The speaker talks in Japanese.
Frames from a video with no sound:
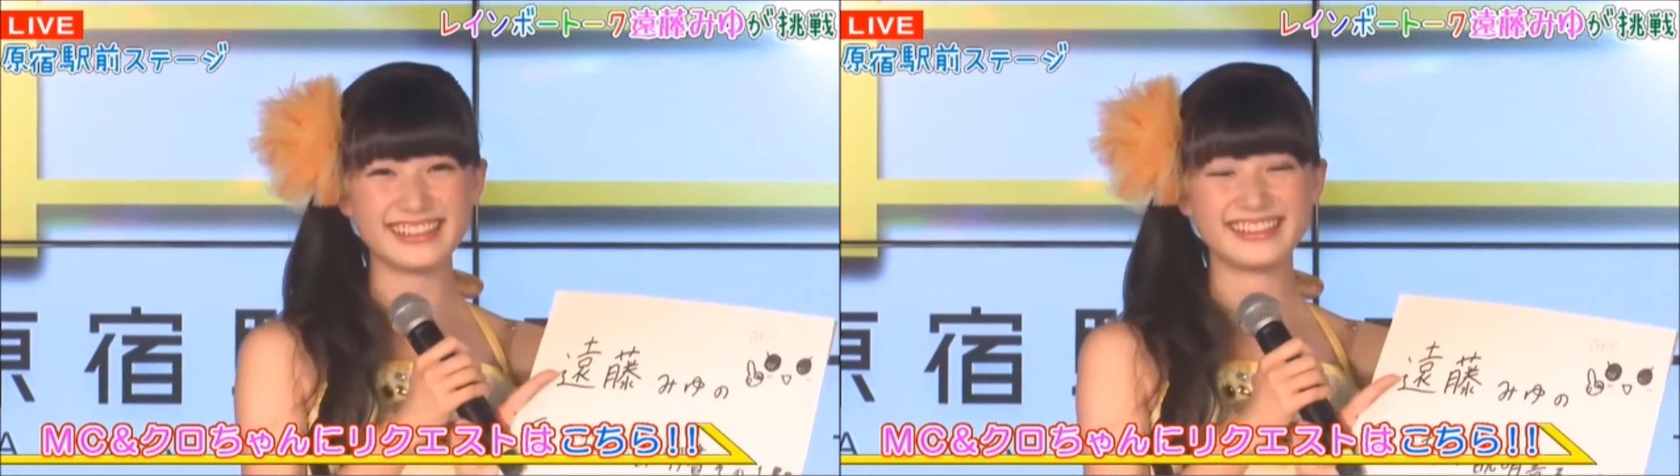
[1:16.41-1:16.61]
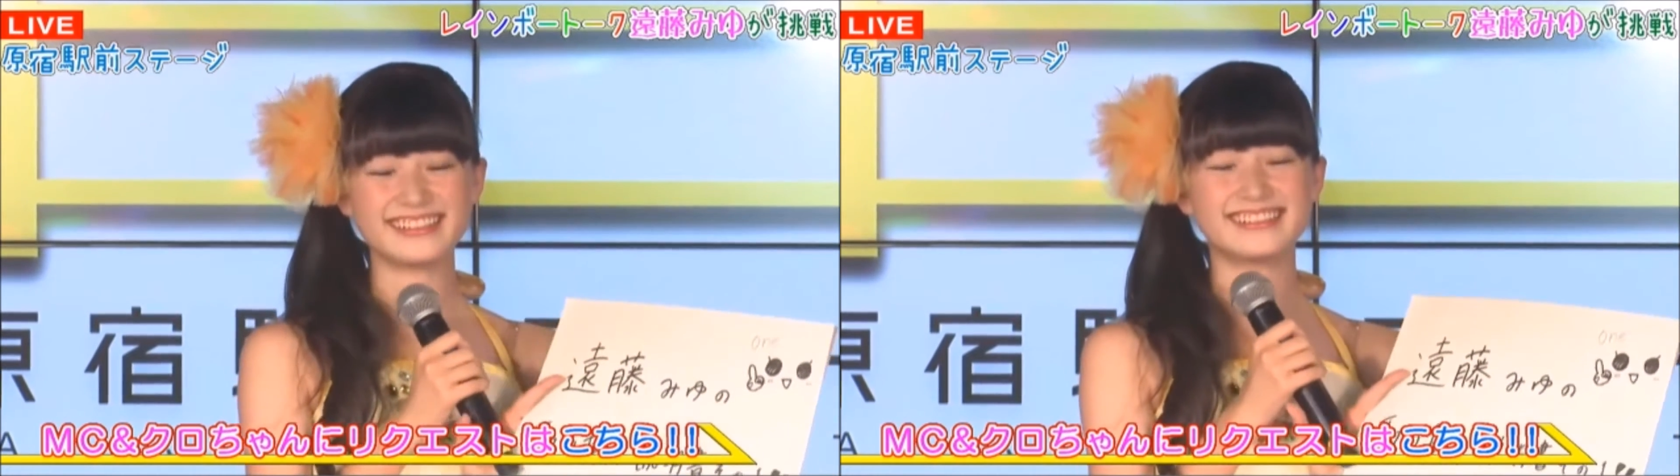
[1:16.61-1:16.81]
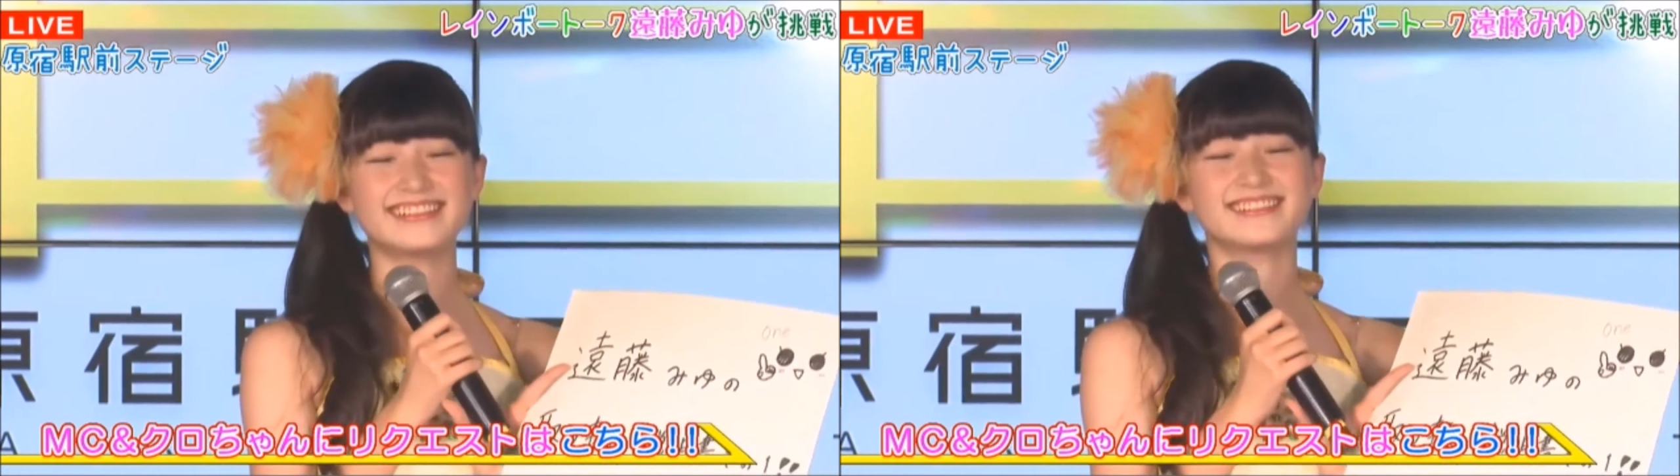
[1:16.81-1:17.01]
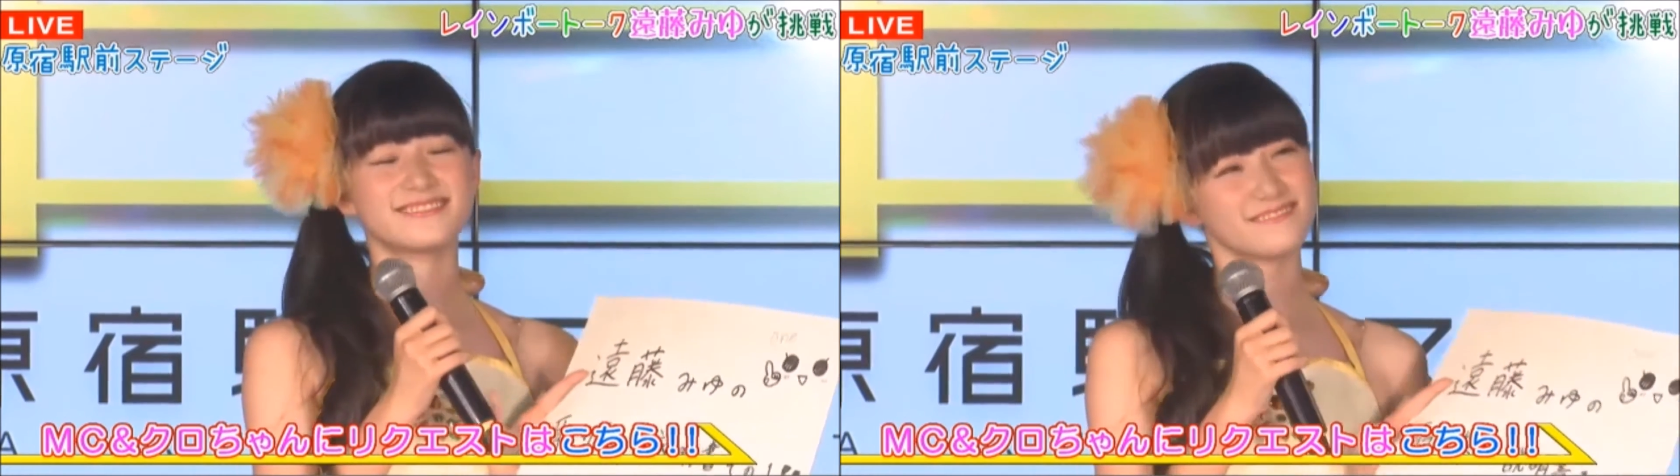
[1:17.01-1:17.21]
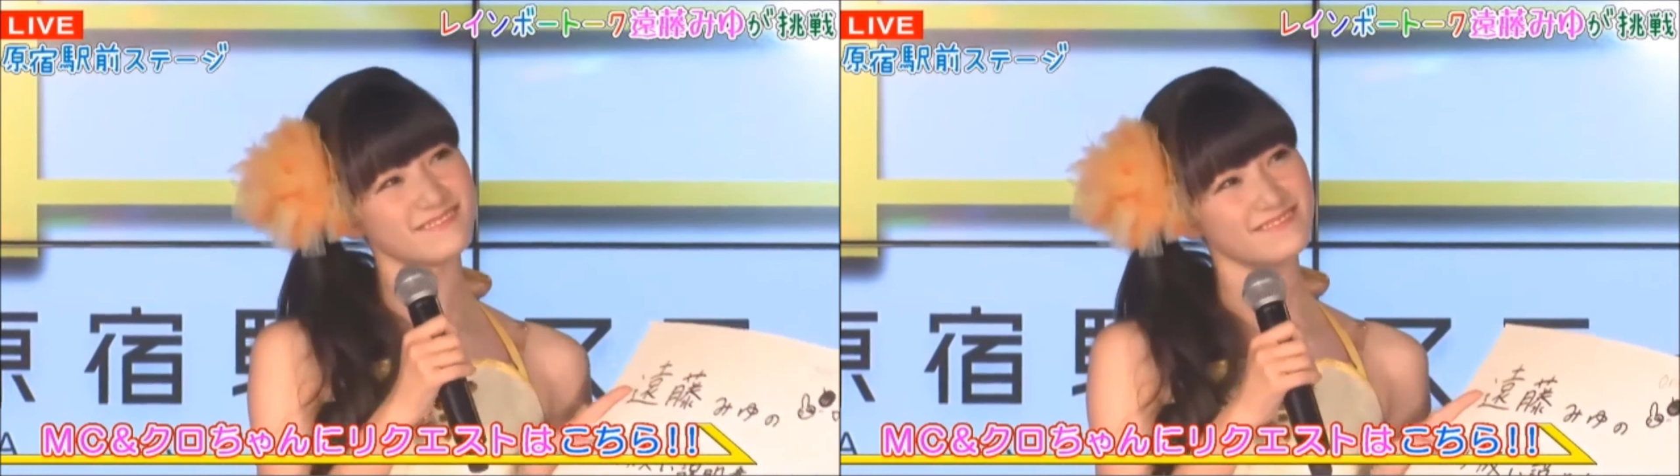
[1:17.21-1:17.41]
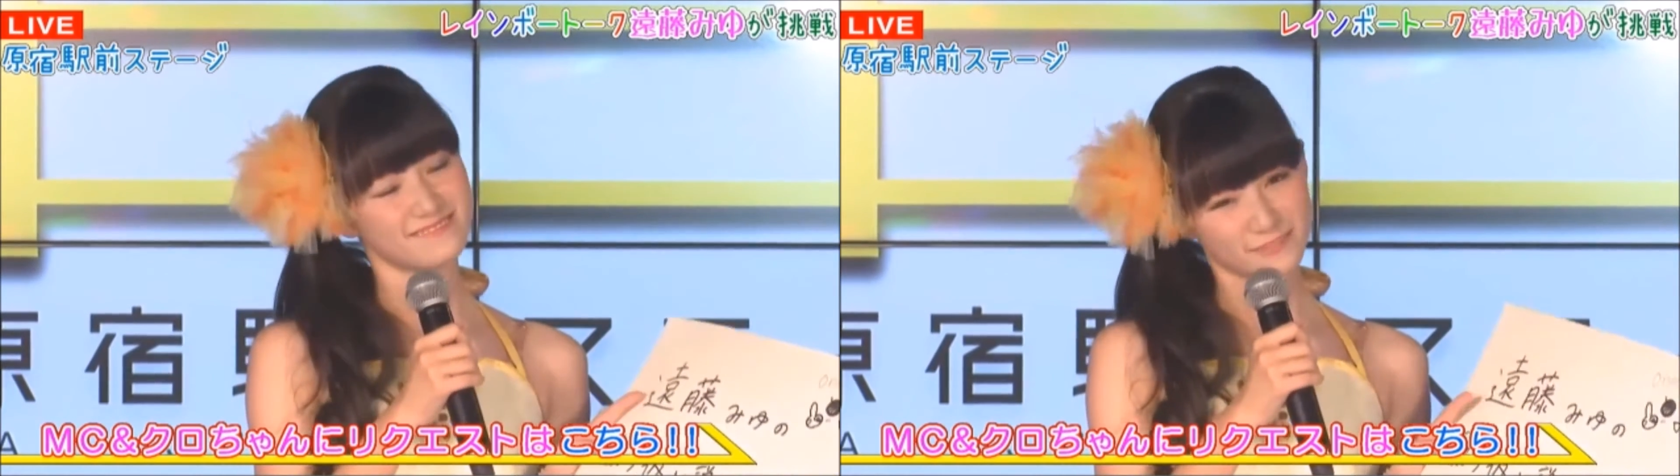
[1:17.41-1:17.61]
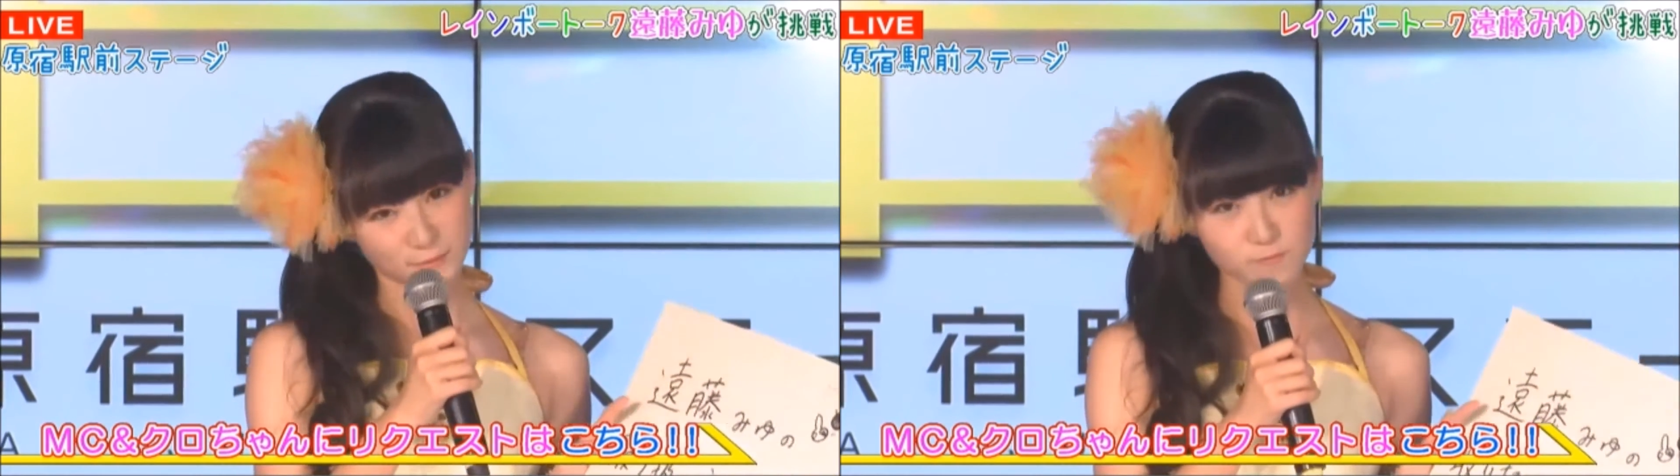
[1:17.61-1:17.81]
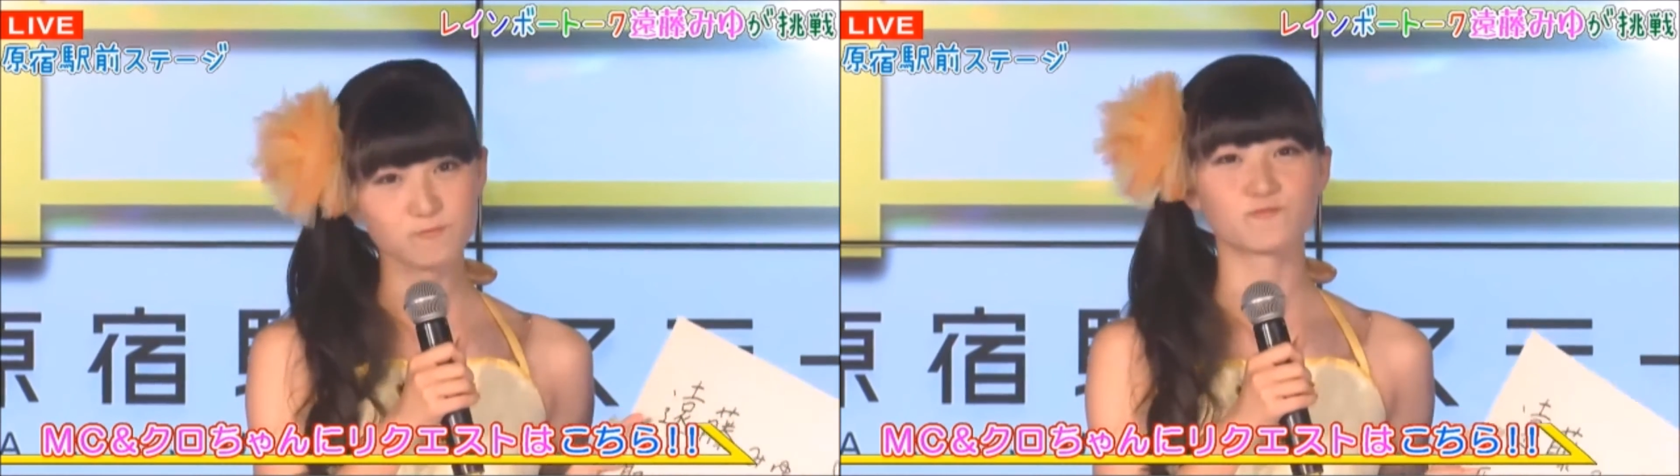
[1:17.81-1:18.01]
目指すというか成功する上で
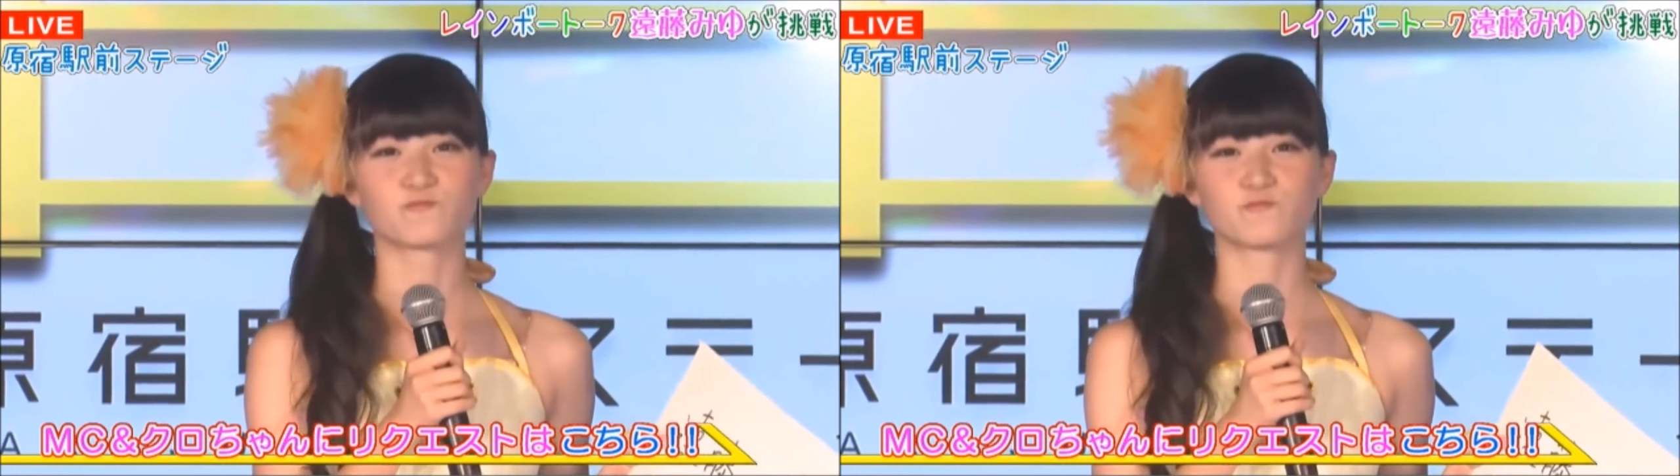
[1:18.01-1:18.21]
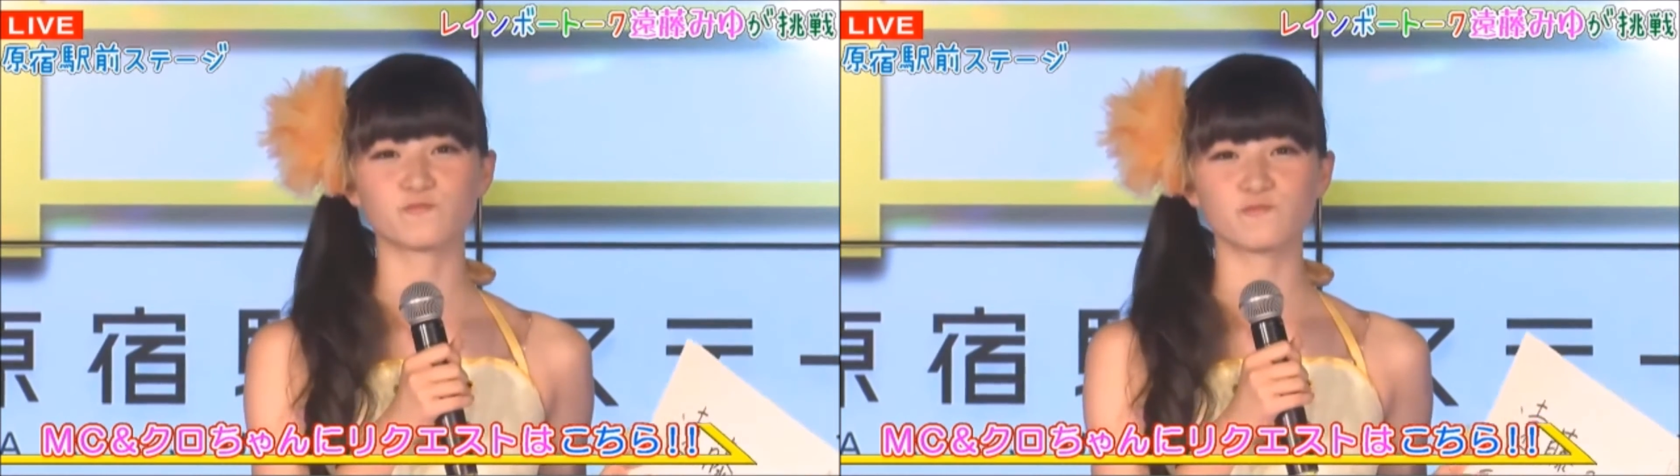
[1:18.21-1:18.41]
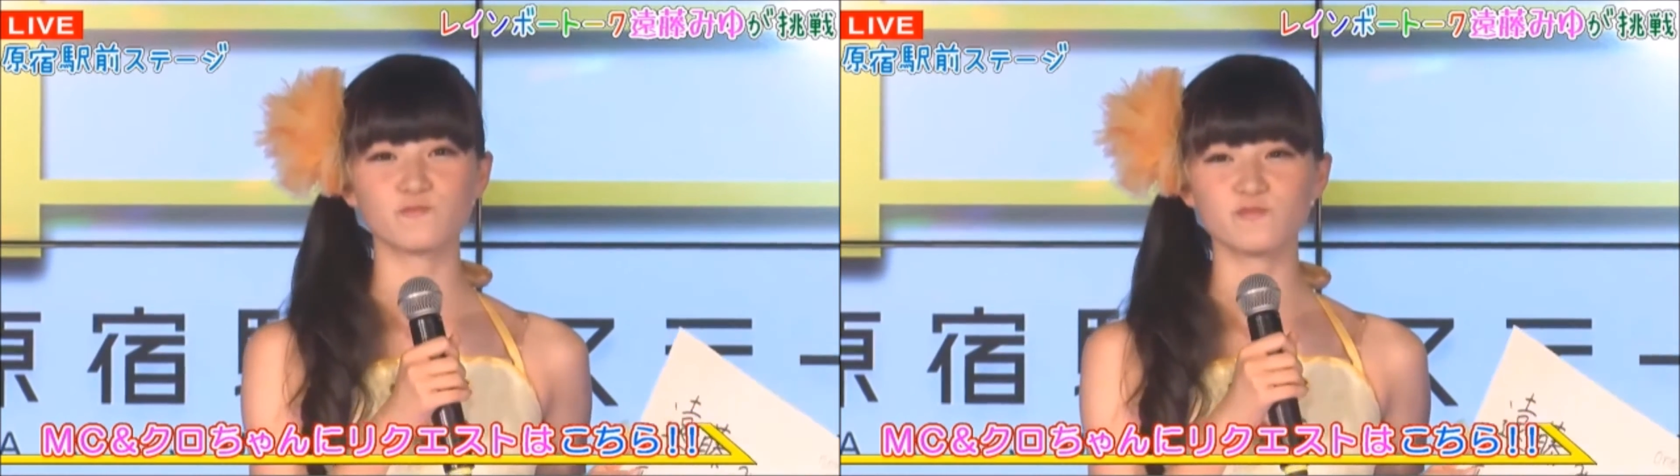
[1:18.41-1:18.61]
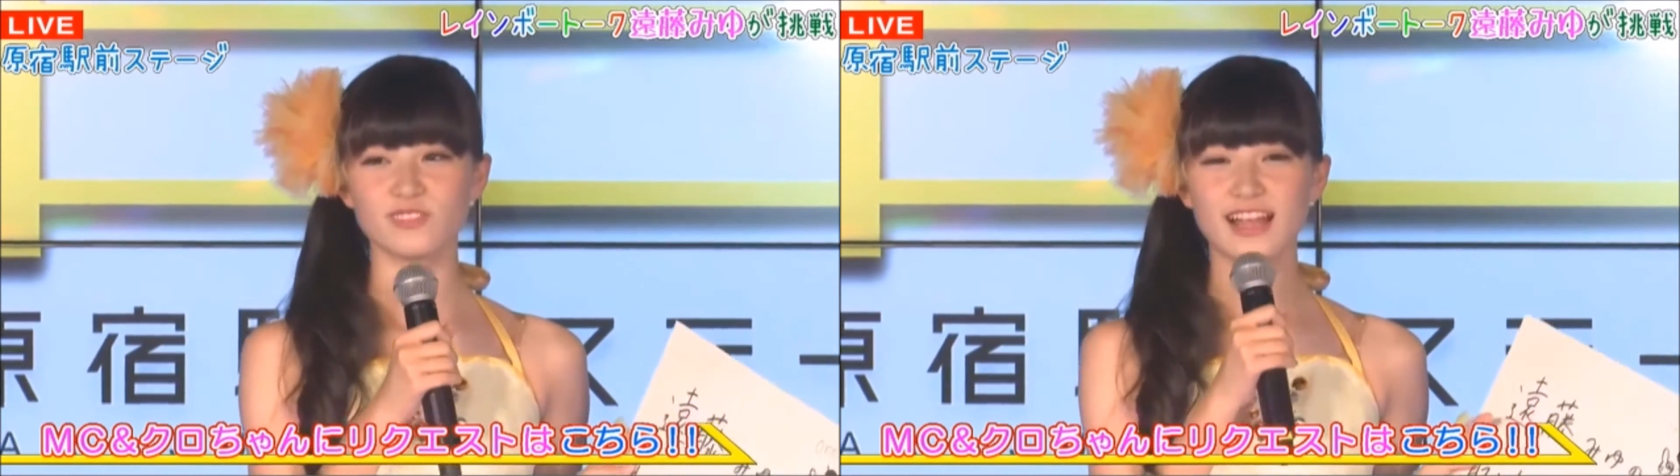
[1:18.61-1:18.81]
直す気持ちは